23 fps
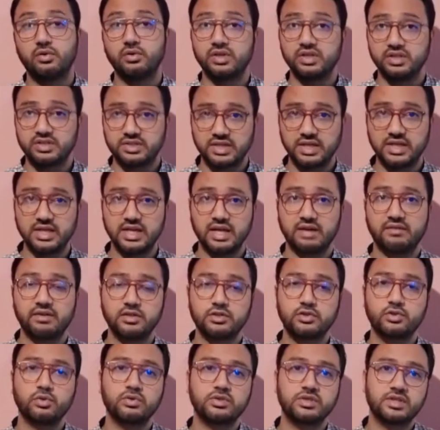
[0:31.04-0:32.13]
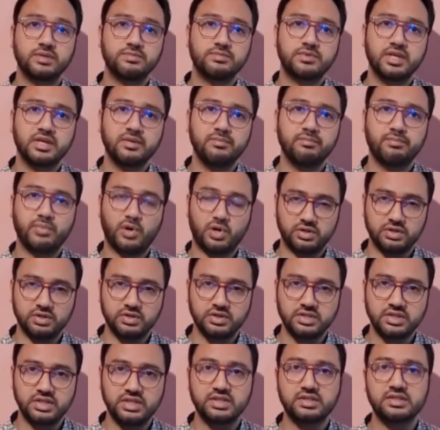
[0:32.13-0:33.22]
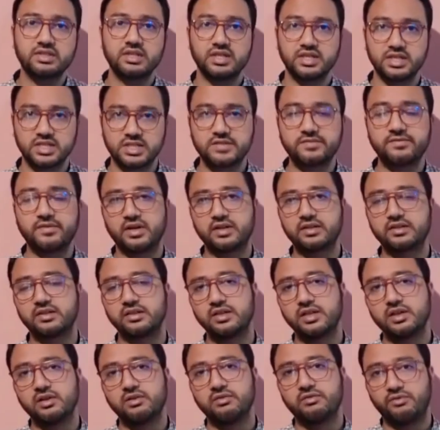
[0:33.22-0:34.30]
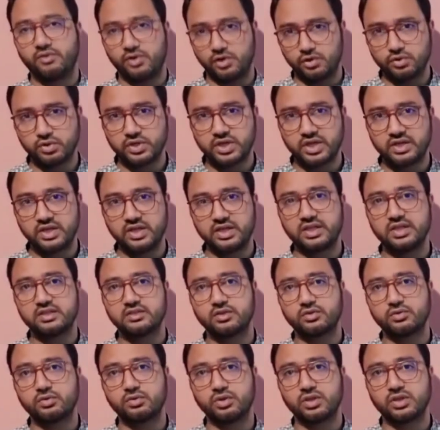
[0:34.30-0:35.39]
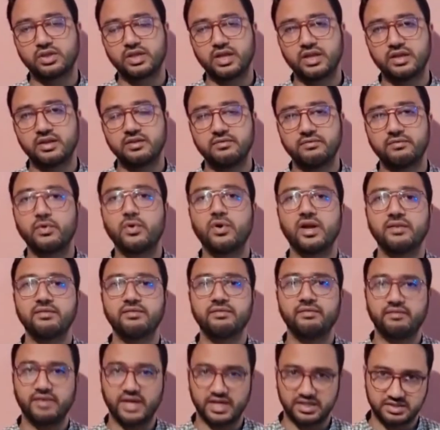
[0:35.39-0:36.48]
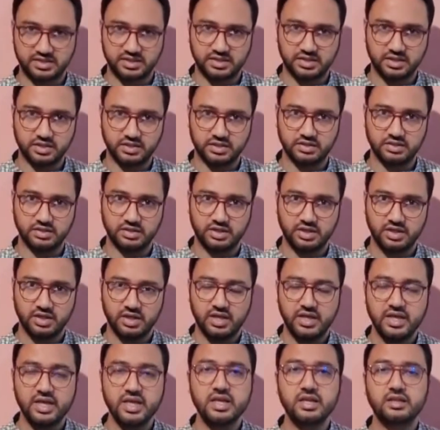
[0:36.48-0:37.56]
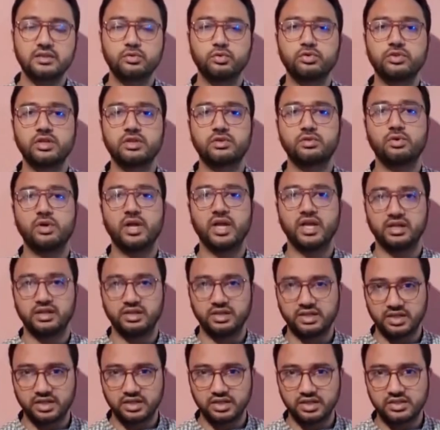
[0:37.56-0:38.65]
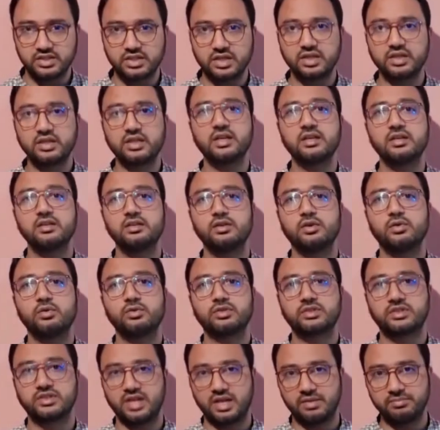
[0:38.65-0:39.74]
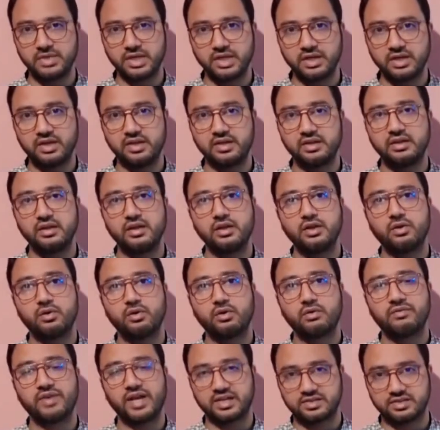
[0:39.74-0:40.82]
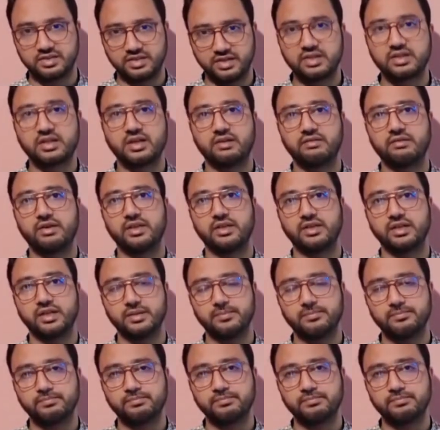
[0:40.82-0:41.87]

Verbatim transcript: और इसके अलावा जो सबसे इम्पोर्टेंट चीज इस वक्त फॉलो करने की जरूरत है वो है वैक्सीनेशन एक दूसरे को एनकरेज करिए और सामने आए और वैक्सीनेट करवाइए